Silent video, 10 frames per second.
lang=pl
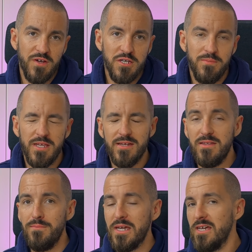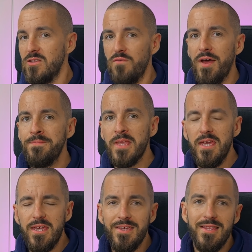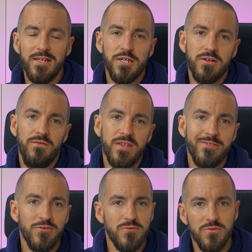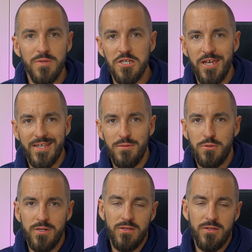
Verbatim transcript: aplikacje backendowe i dlaczego warto rozumieć, jak na przykład